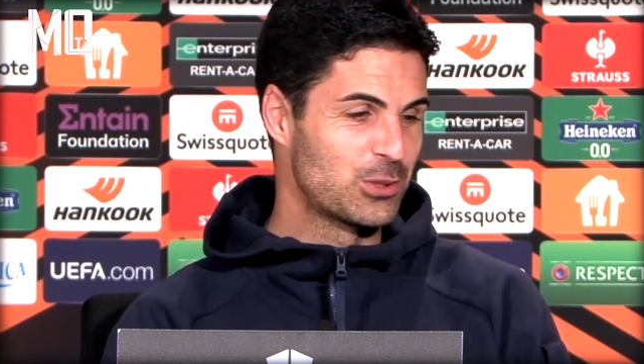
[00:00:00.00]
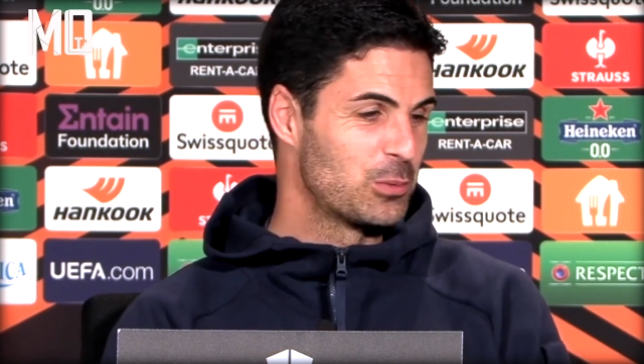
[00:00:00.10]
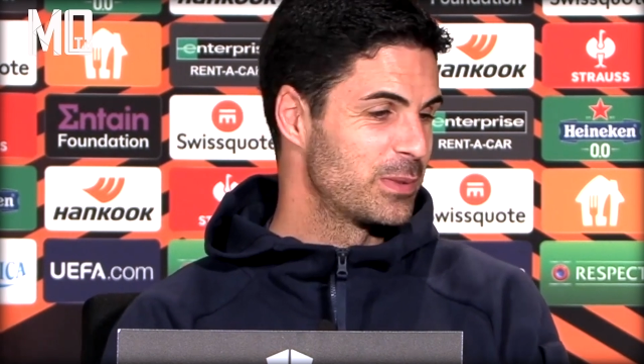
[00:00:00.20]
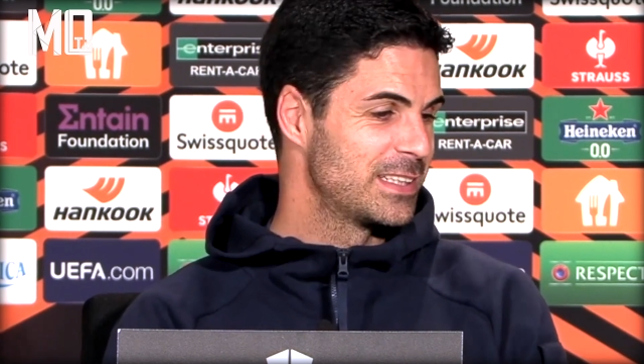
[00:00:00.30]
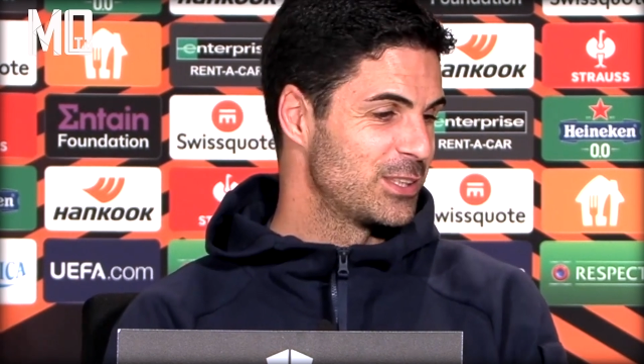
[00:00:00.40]

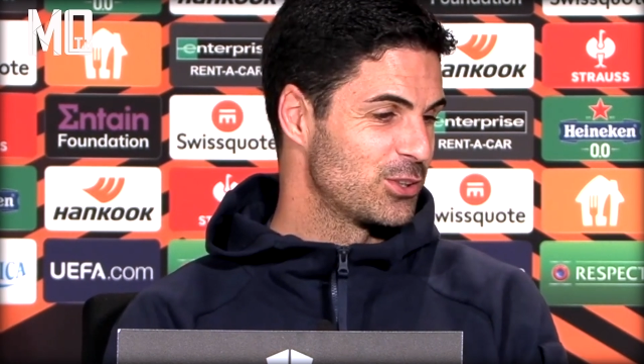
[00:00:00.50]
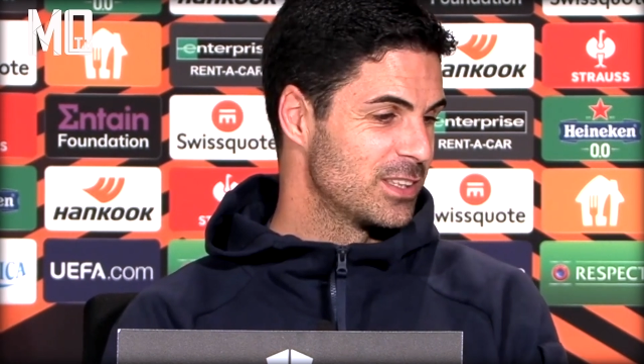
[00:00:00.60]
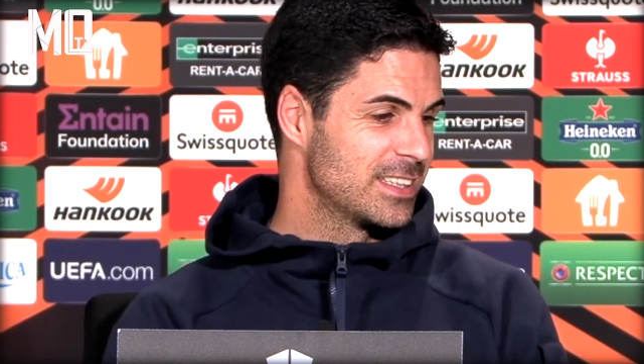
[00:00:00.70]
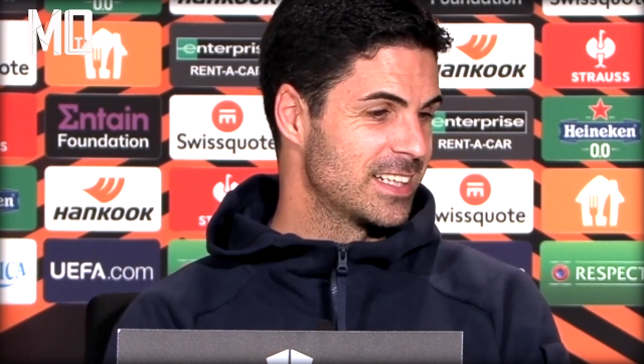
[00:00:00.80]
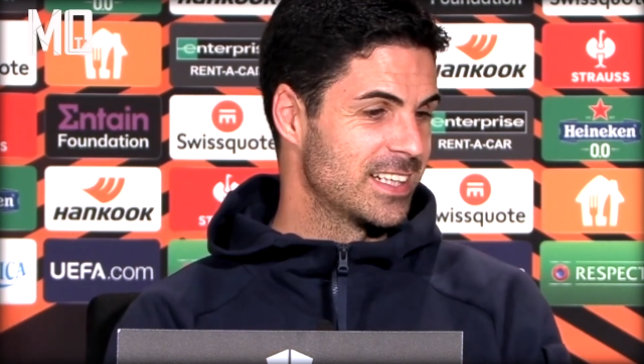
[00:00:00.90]
Chà,
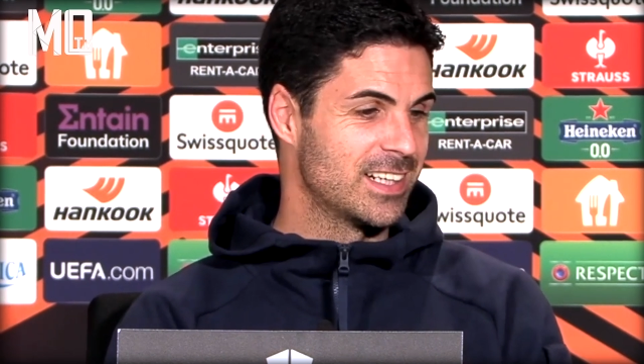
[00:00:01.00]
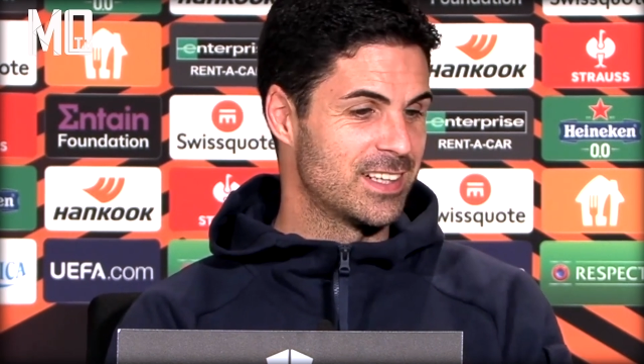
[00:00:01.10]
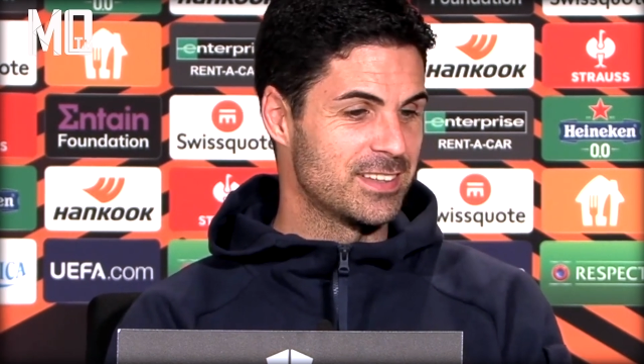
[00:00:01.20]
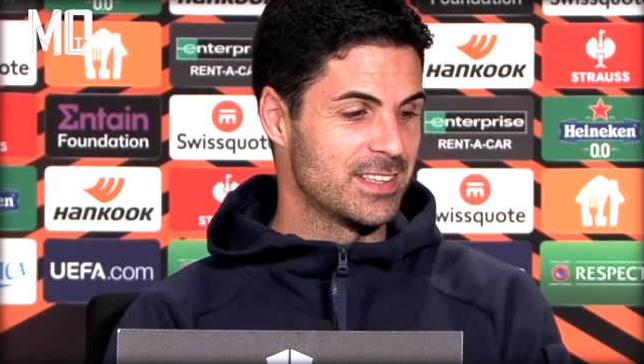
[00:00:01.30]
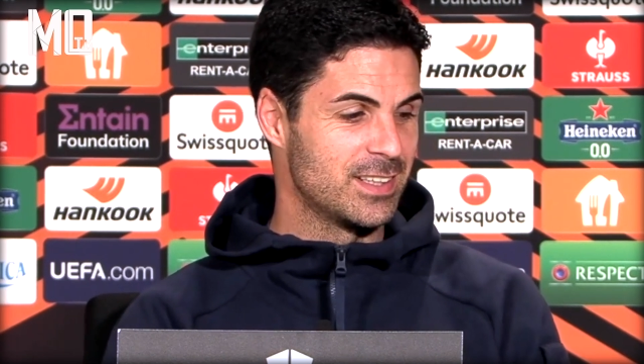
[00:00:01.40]
giải đấu này
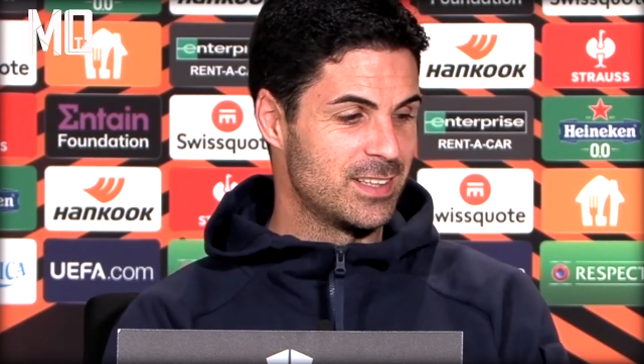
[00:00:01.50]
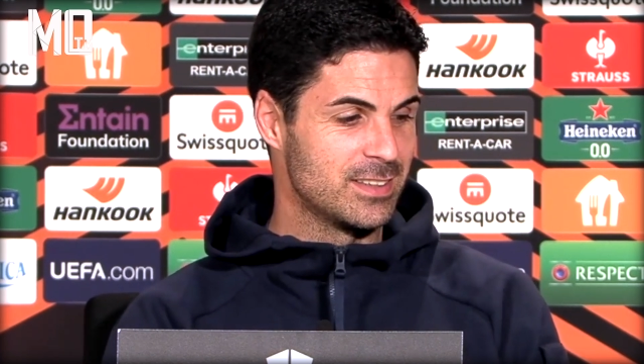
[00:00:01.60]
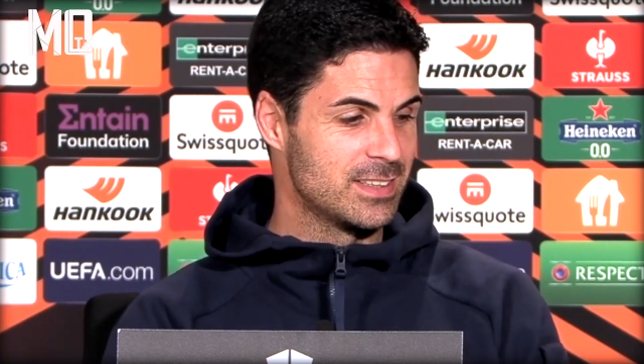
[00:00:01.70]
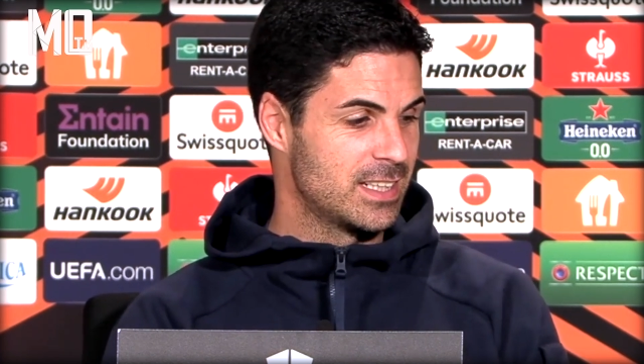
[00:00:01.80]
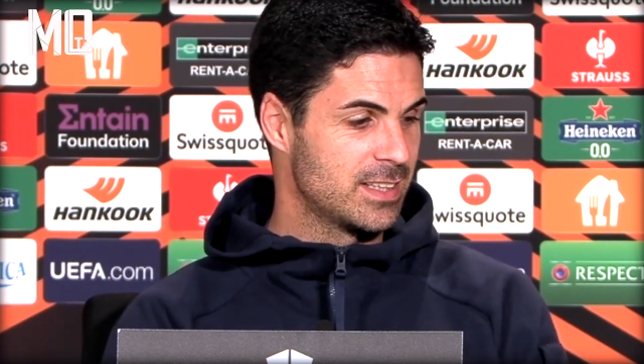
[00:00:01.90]
đang ngày càng khó
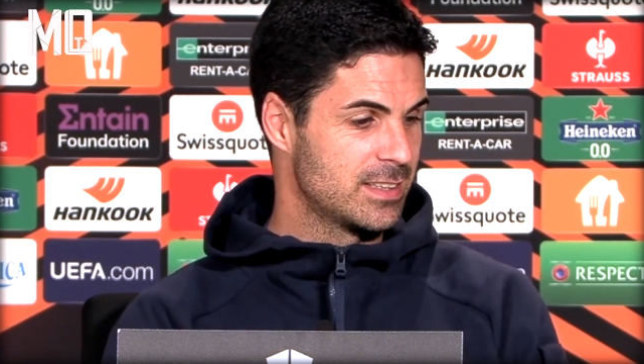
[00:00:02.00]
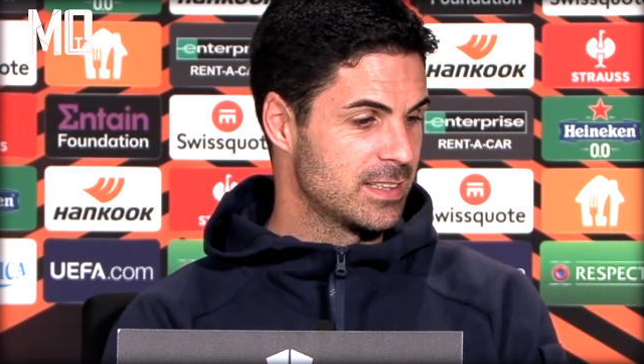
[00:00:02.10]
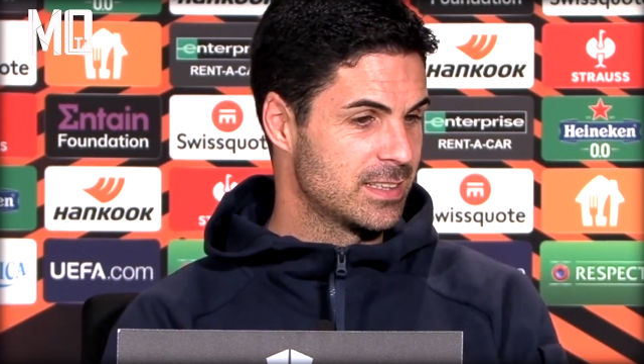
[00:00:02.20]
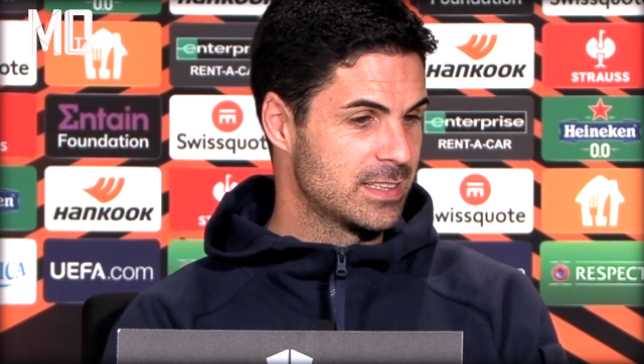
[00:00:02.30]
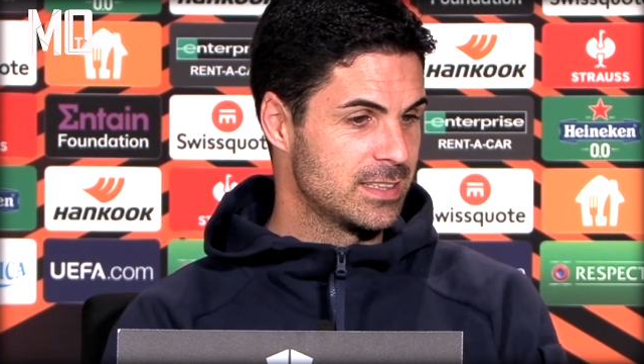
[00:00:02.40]
khăn hơn
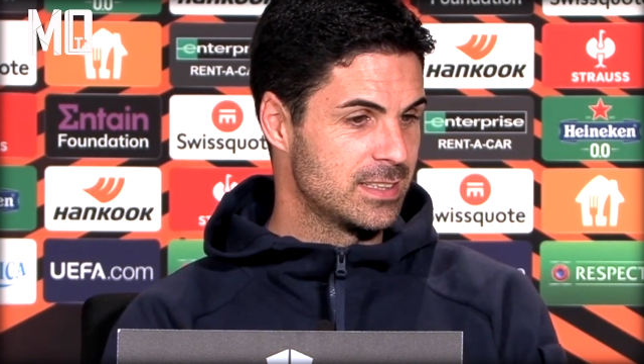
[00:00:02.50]
đấy.